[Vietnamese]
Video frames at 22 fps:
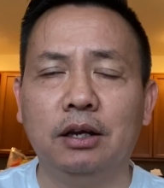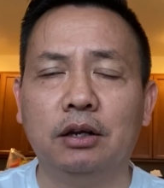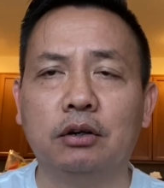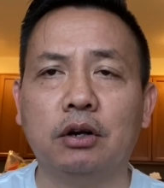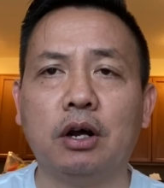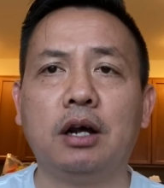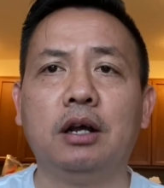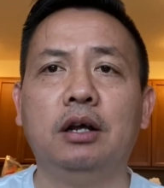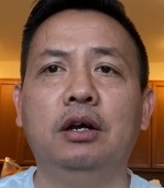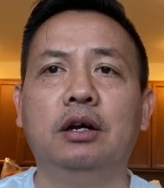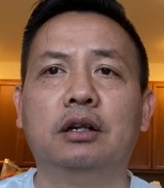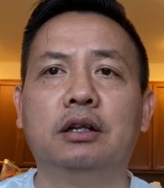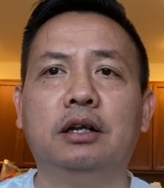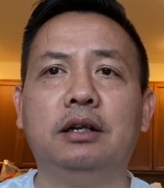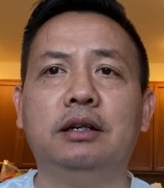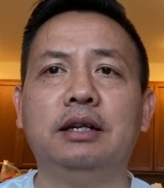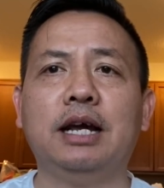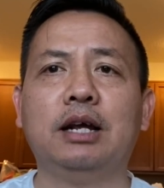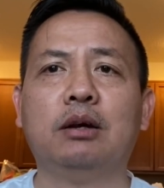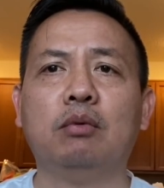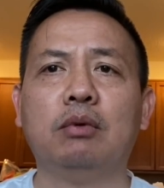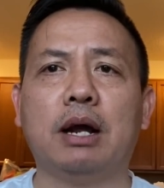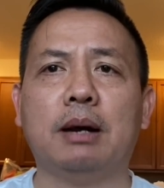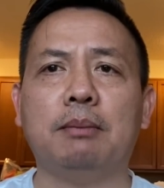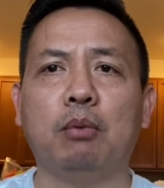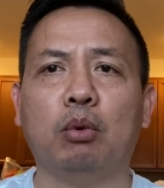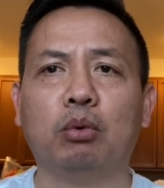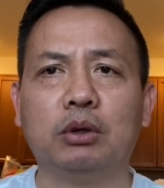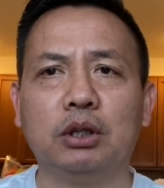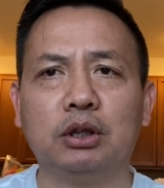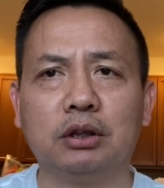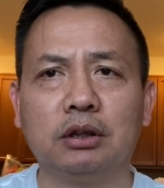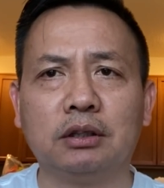Đó thì đây cũng là một
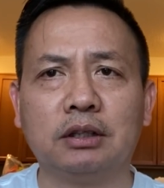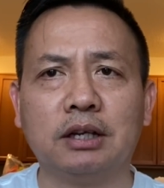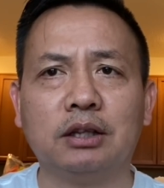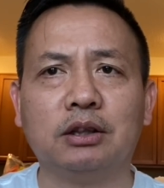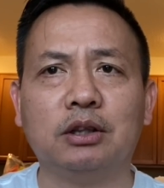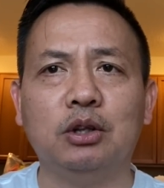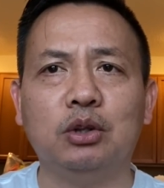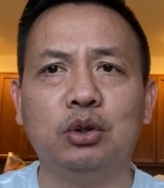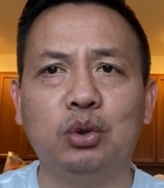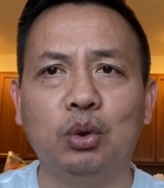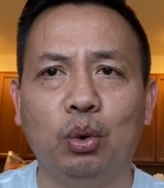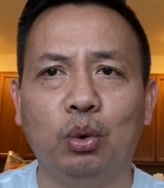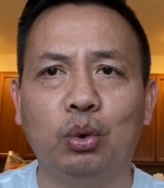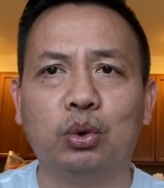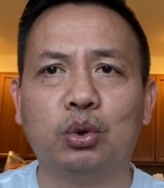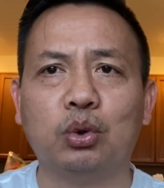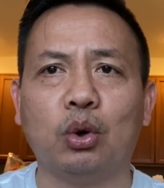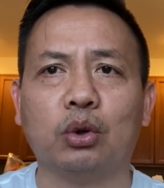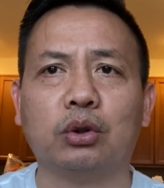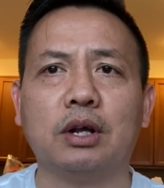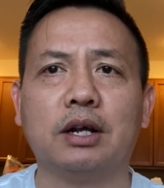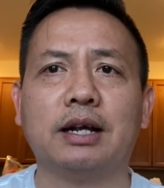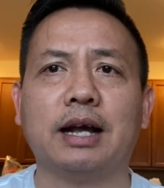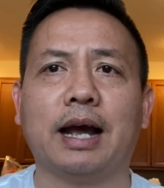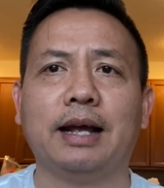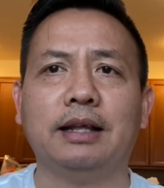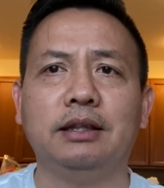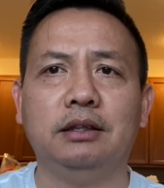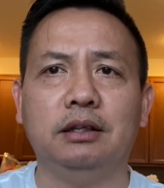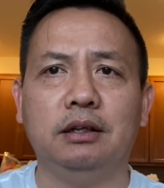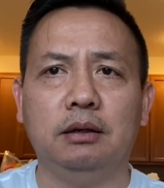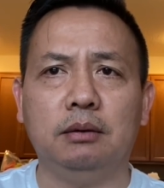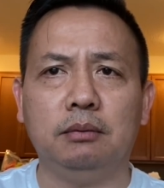cái, cái tin vui cho tất cả
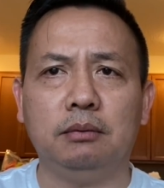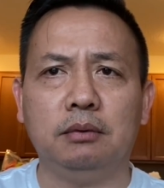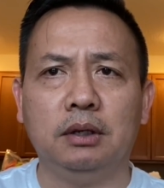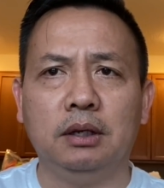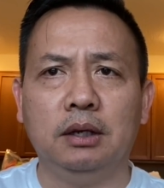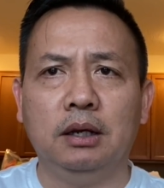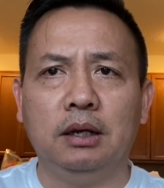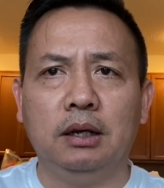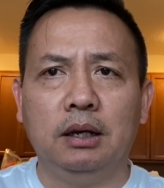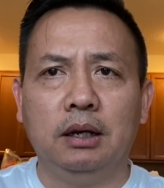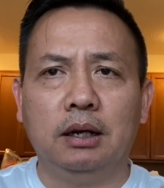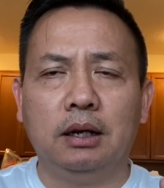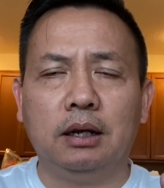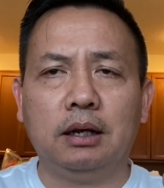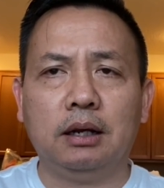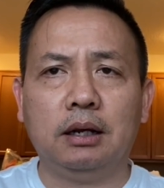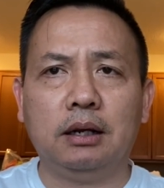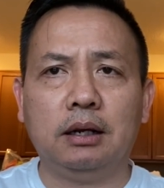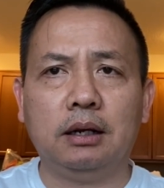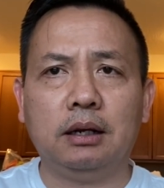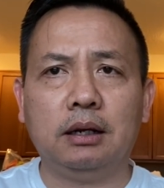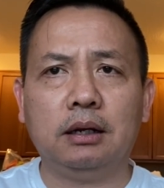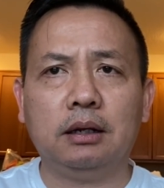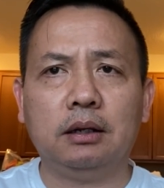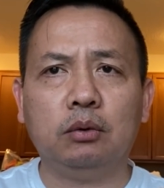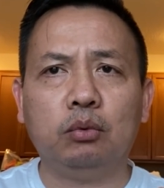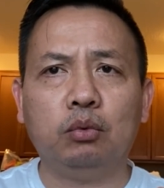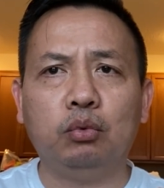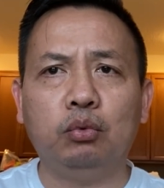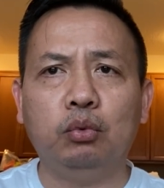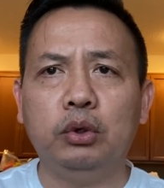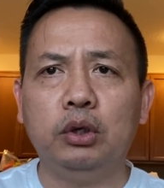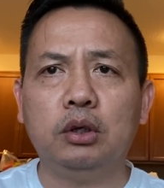những à,
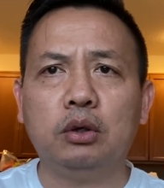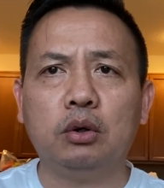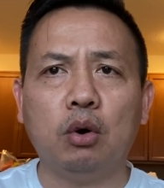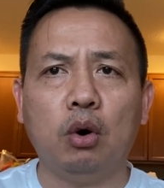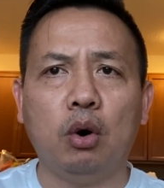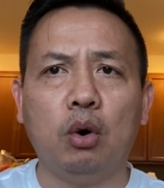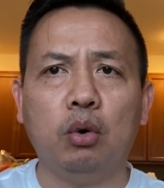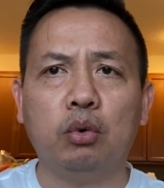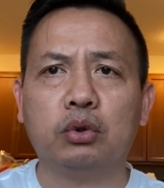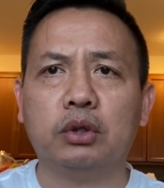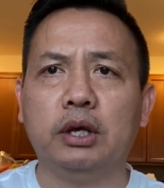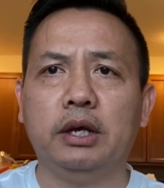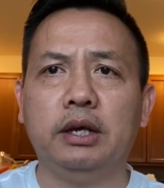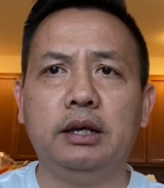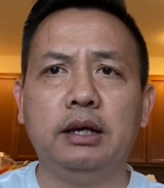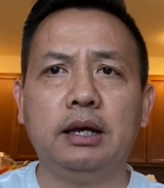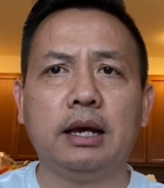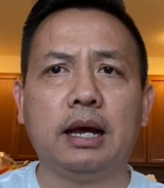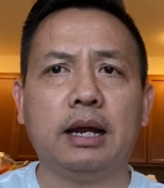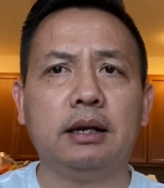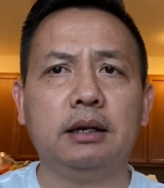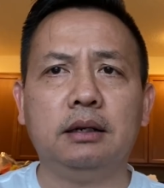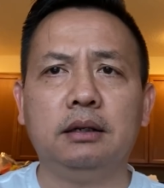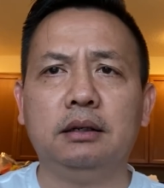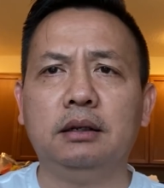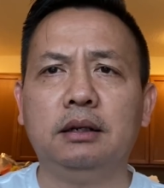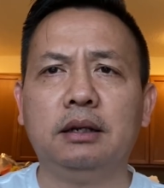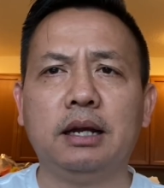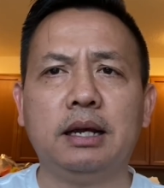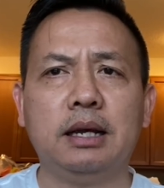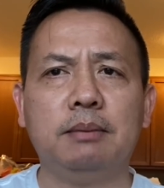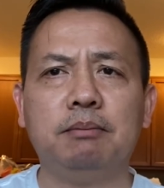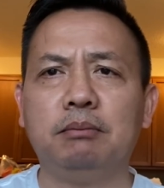quý cô chị anh
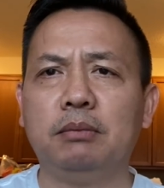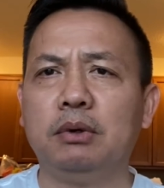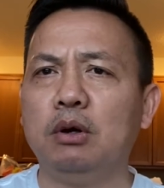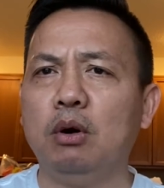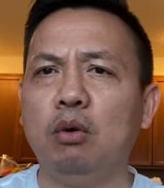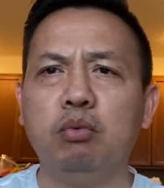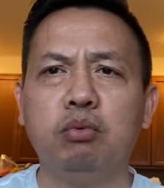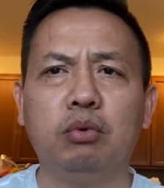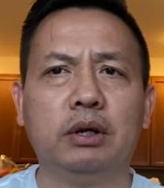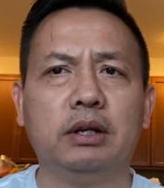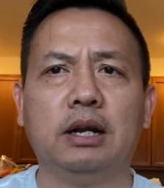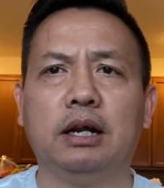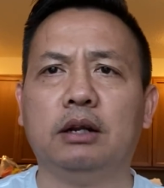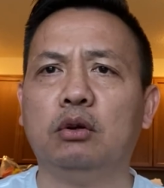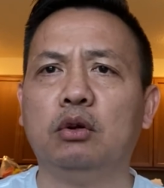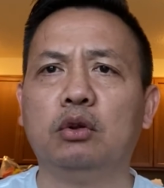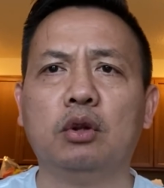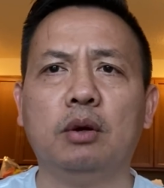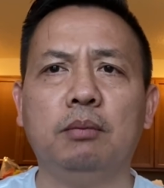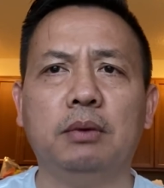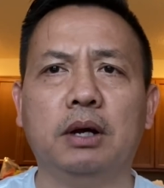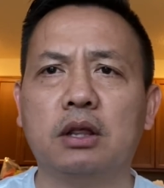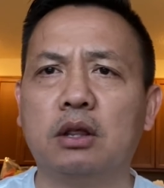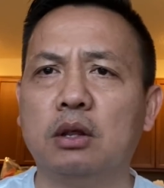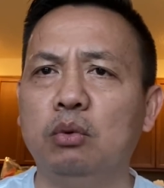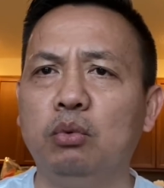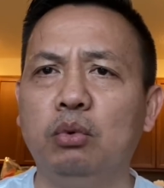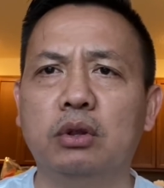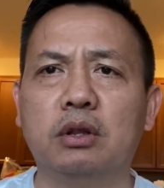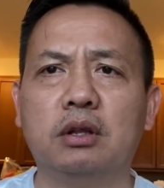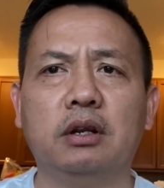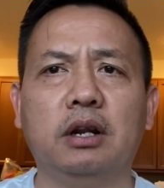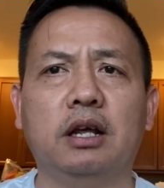em út, hay là nó tóm lại sư
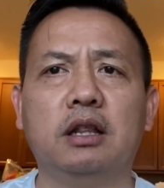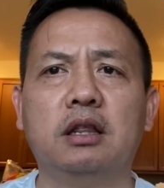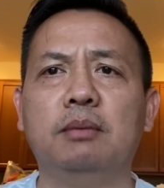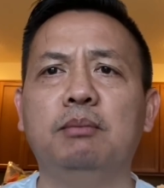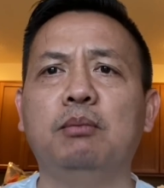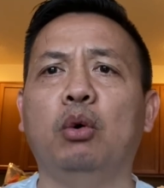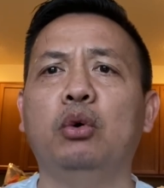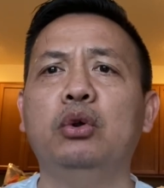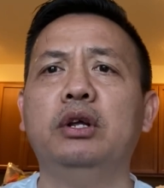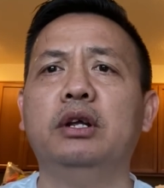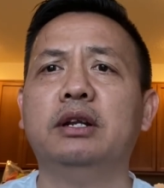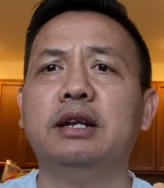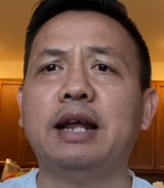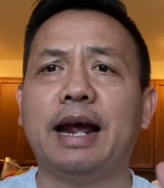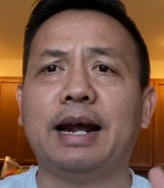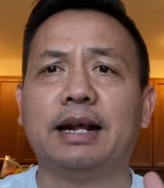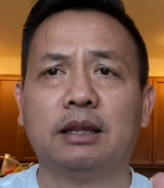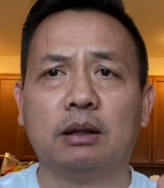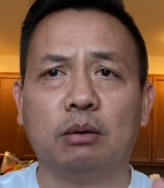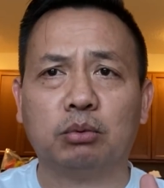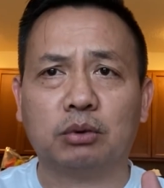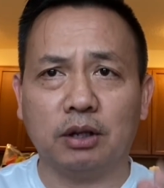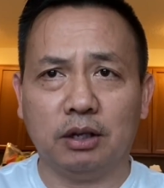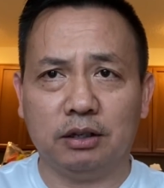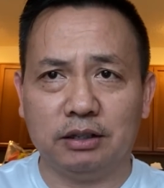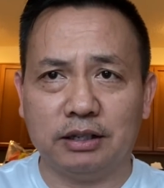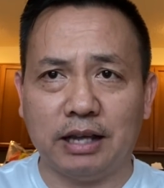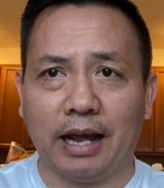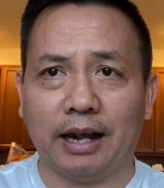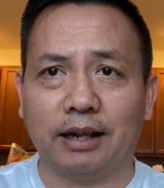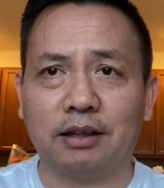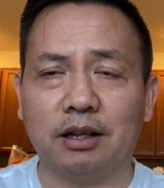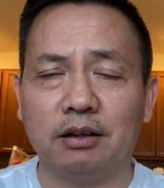huynh sư đệ sư muội gì đang trong tình
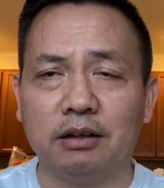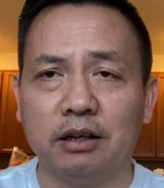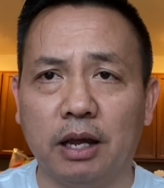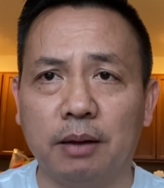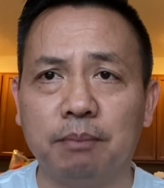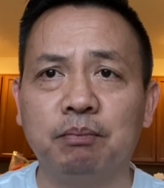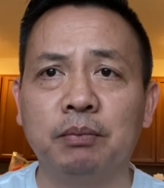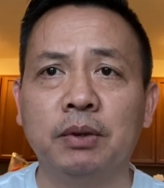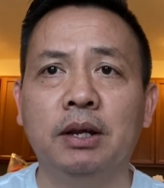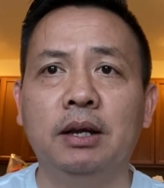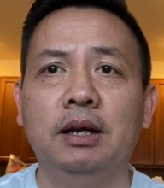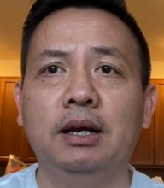trạng thất nghiệp.